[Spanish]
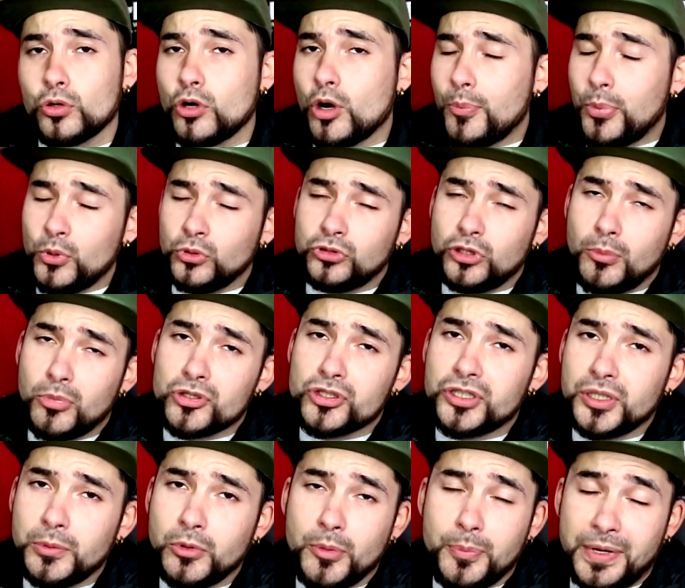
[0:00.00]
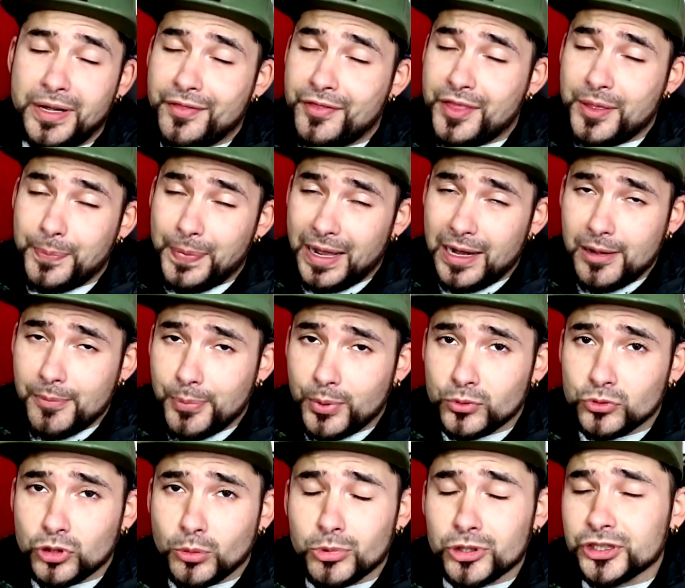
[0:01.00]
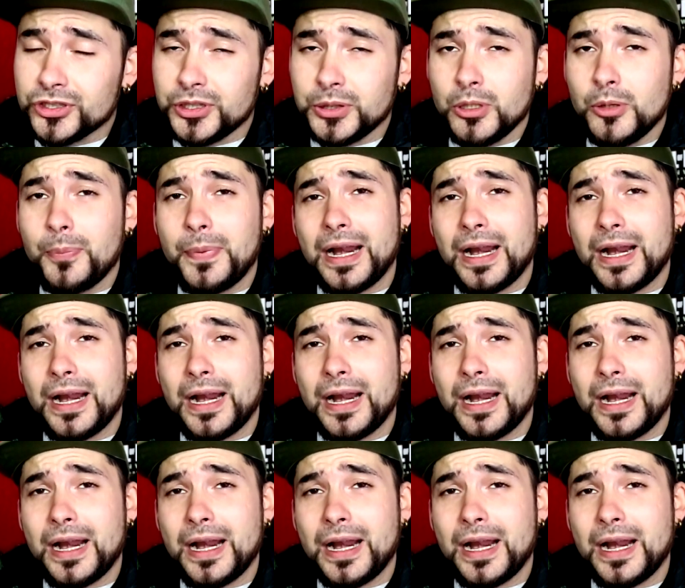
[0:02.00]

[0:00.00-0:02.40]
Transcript: Como punto positivo y principal punto positivo,